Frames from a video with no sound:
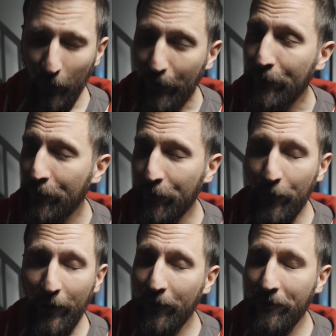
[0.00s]
Ouais, je suis
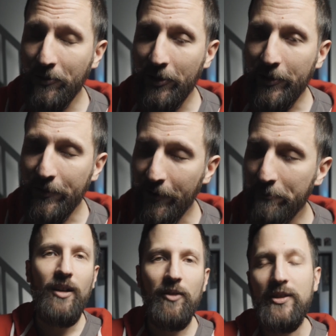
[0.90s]
super devant y a
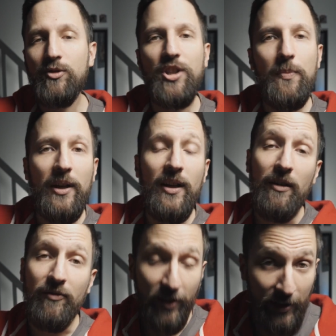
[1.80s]
Enfin, ce que j'appelle
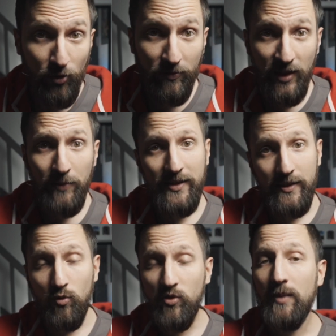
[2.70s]
la vraie de vraie, bah,
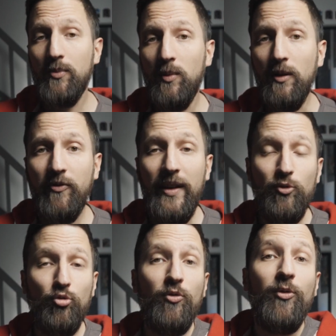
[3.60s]
c'est tout simplement
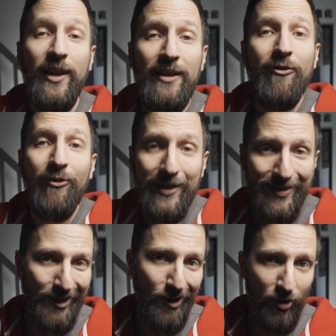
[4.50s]
faire du vrai
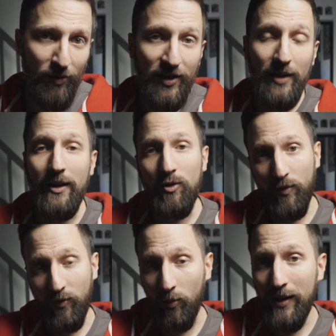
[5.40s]
21 neuvième, hein, le
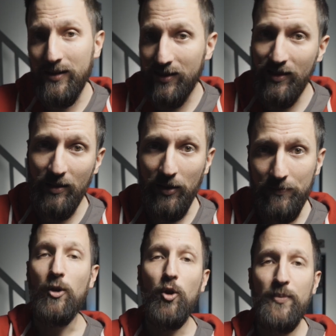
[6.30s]
format cinéma.
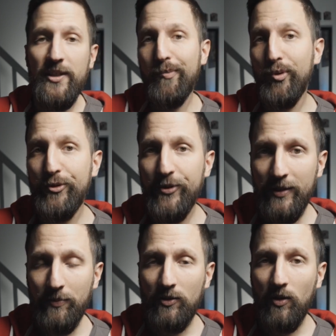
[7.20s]
Et le petit plus de
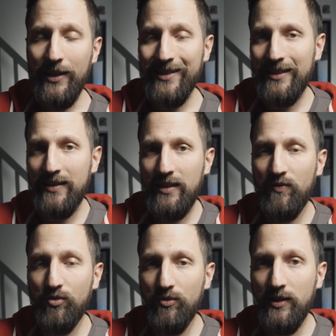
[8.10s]
cette méthode-là, c'est que si
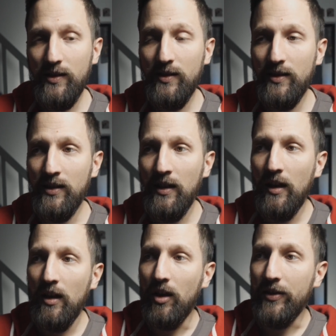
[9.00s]
vous utilisez
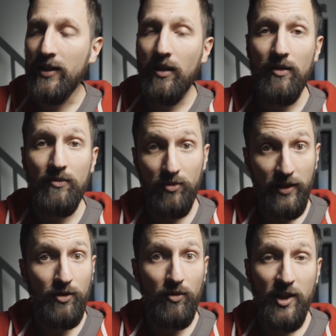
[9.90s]
un écran, ne
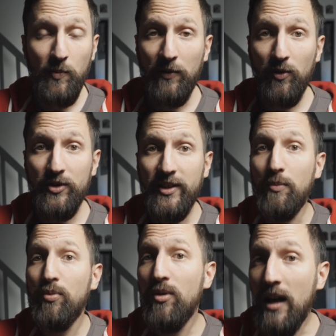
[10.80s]
serait-ce que les smartphones, qui
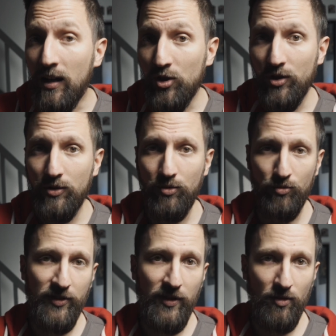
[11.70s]
est plus large que
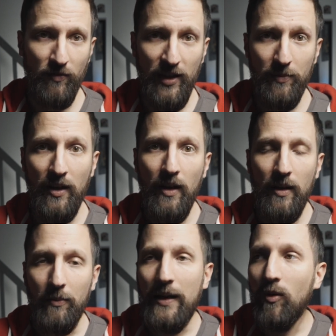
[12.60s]
du 16 neuvième,
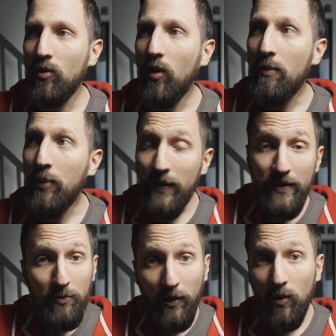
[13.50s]
bah, on n'aura pas
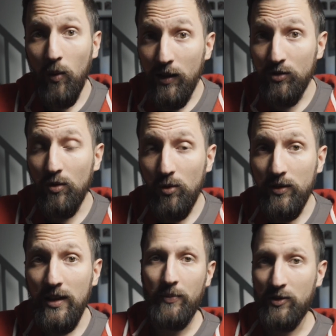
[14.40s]
des bandes noires sur le
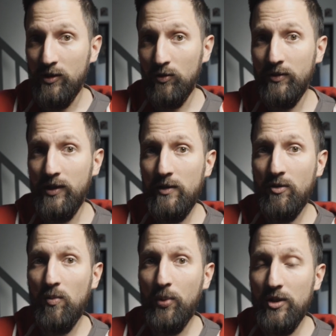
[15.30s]
côté. Parce que si on
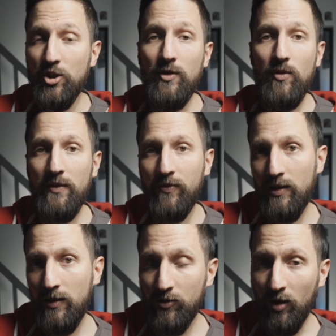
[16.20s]
utilise le PNG ou
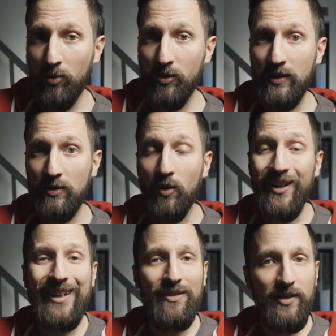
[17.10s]
l'effet Letterbox et qu'on
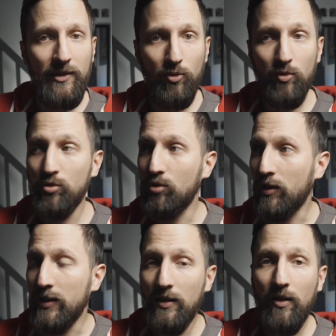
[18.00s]
regarde la vidéo sur
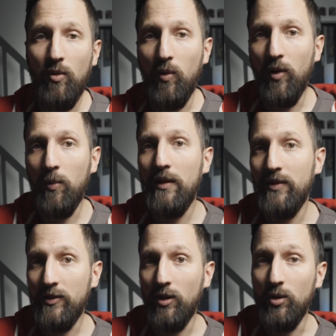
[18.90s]
un écran au format
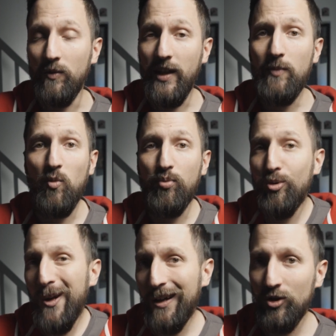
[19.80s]
21 neuvième ou
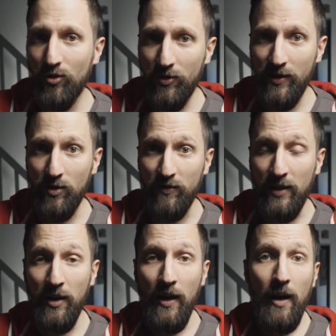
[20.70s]
plus large que le 16
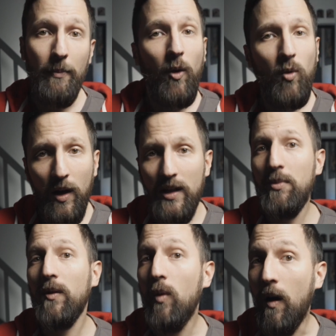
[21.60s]
neuvième, bah, on aura les
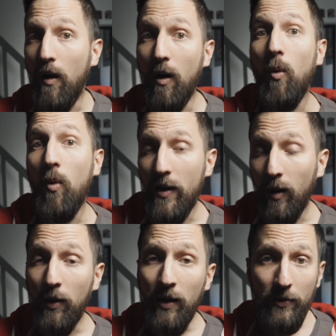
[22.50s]
bandes noires en haut et
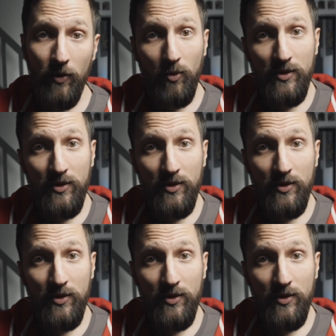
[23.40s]
en bas, mais on aura